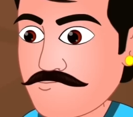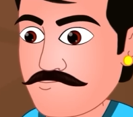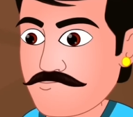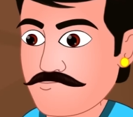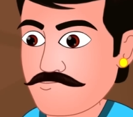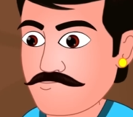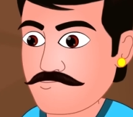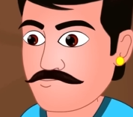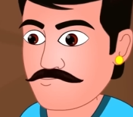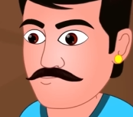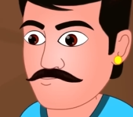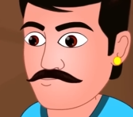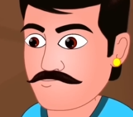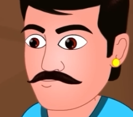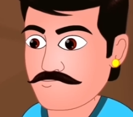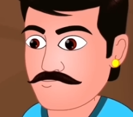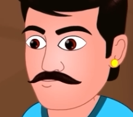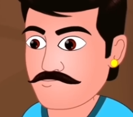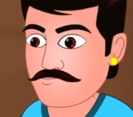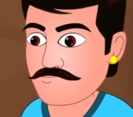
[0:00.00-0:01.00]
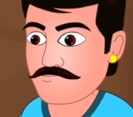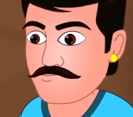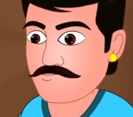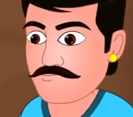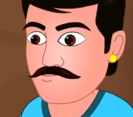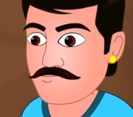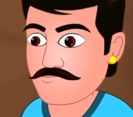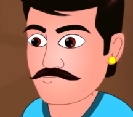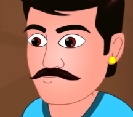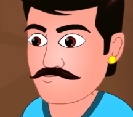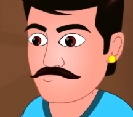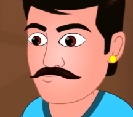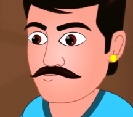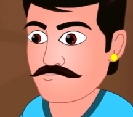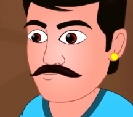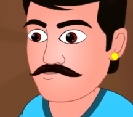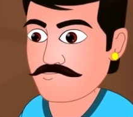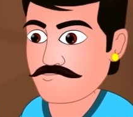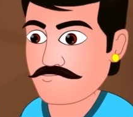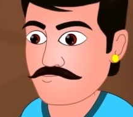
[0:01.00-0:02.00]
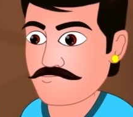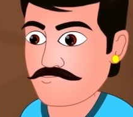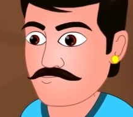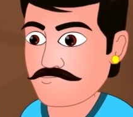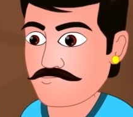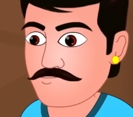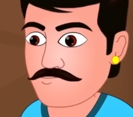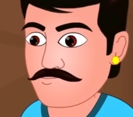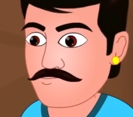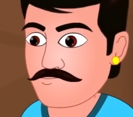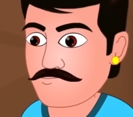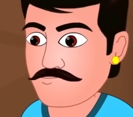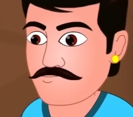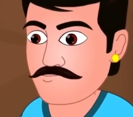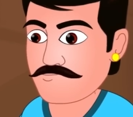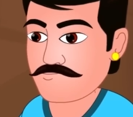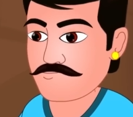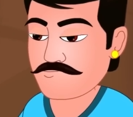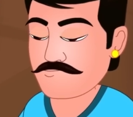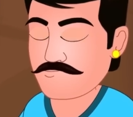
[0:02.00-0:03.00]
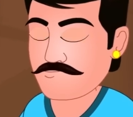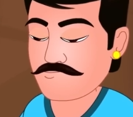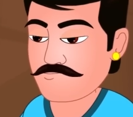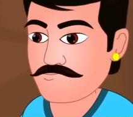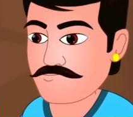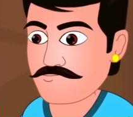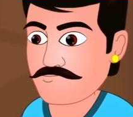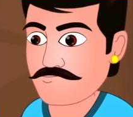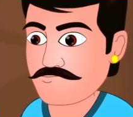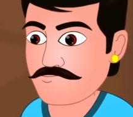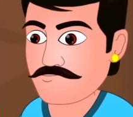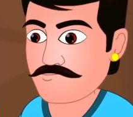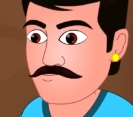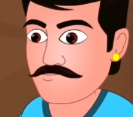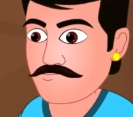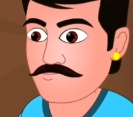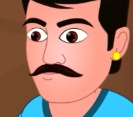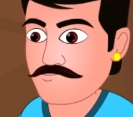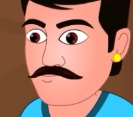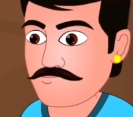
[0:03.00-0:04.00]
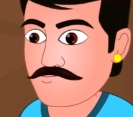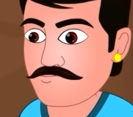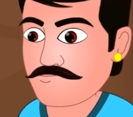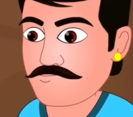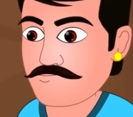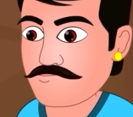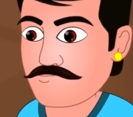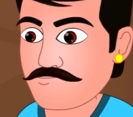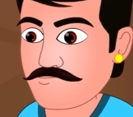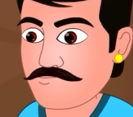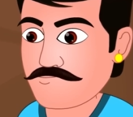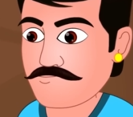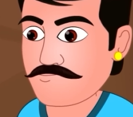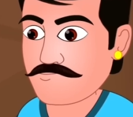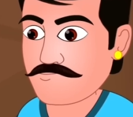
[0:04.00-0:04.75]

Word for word: ప్రియకి ఒక బాబాయ్ ఉండేవాడు అతని పేరు రమేష్ రమేష్ చాలా మోసగాడు